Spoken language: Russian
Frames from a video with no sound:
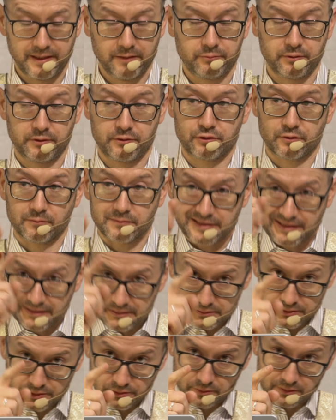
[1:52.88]
И причем
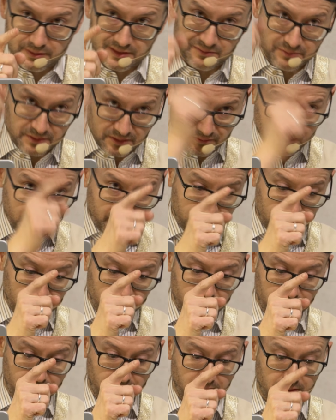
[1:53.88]
дальше идет
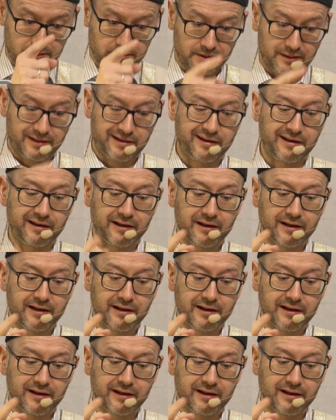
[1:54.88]
добавление в аяте.